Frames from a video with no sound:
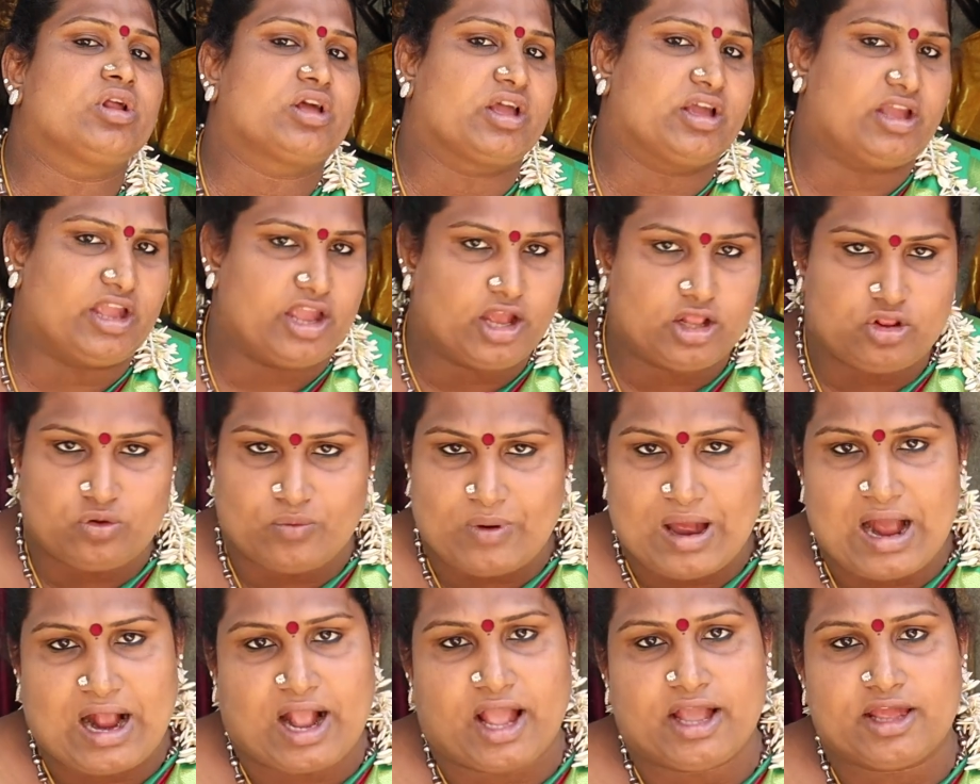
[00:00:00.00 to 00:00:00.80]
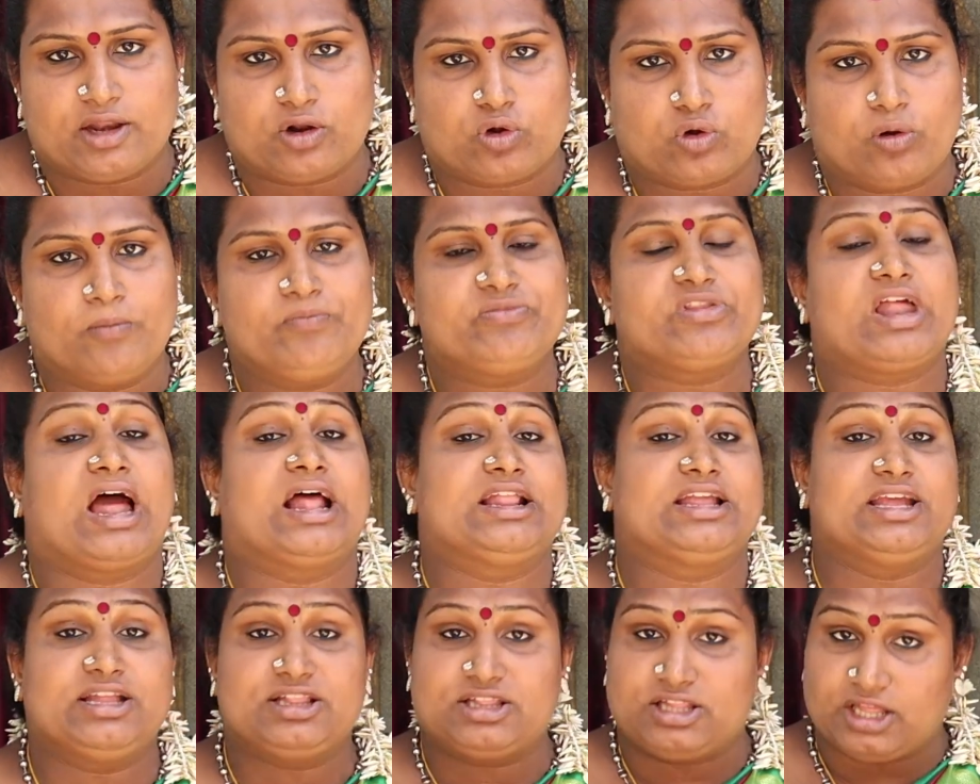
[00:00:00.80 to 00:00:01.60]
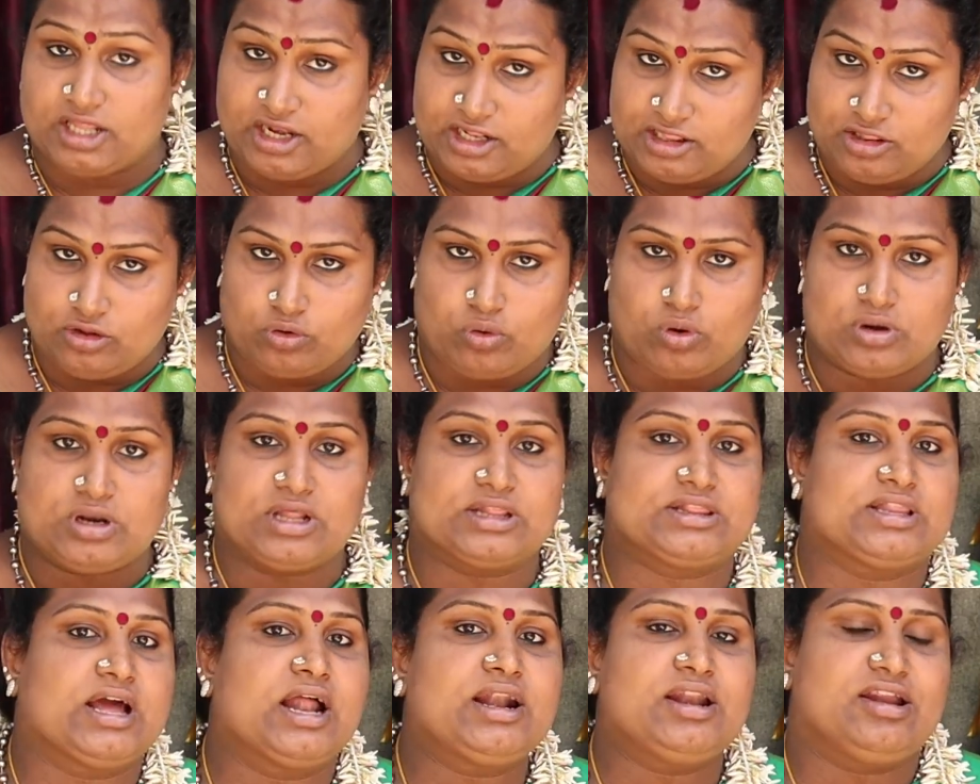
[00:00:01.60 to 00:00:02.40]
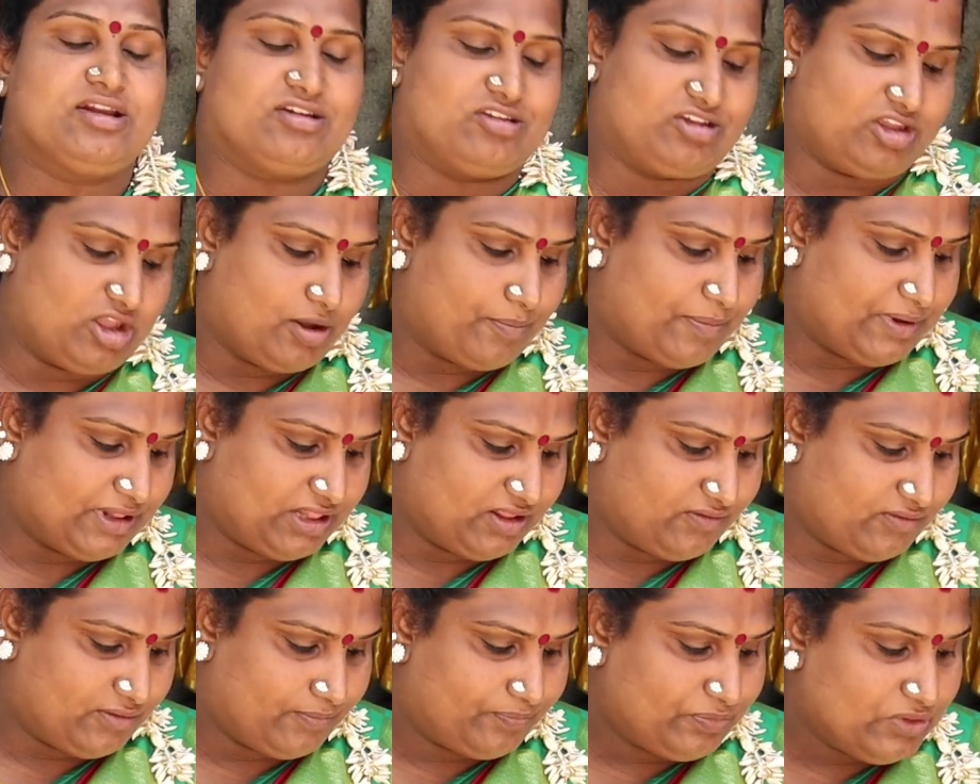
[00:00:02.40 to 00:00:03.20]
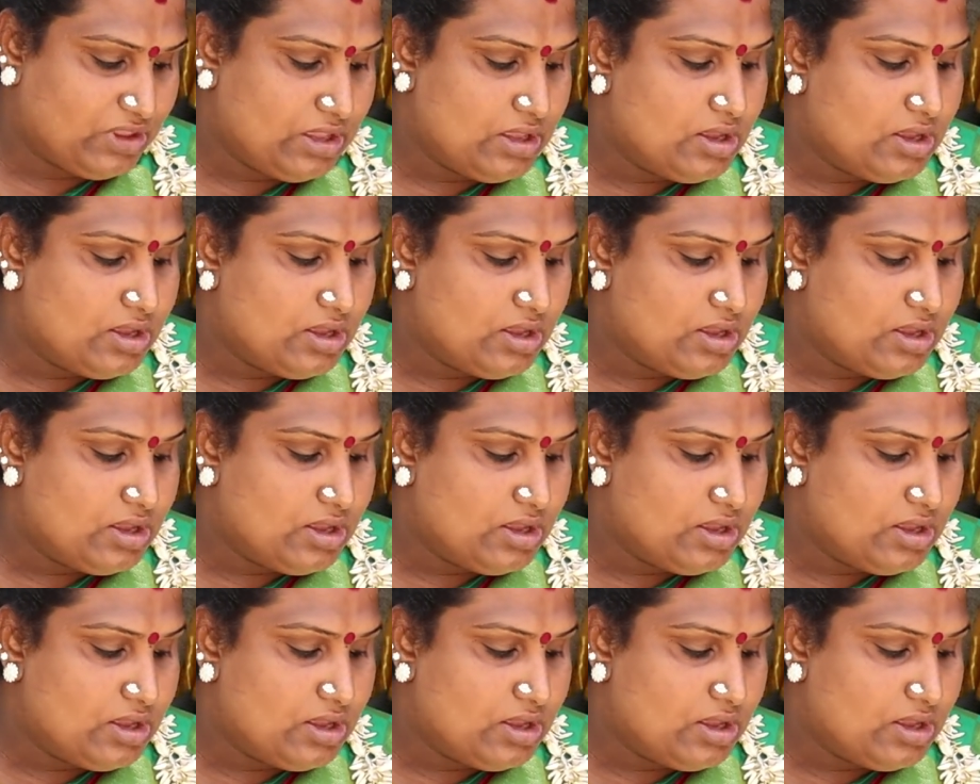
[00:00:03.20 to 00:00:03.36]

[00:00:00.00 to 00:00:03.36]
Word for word: உங்களுக்கு ஏதுவாக இருக்கும் அதை தெரிந்து கொள்ளத்தான் இன்றைய பதிவு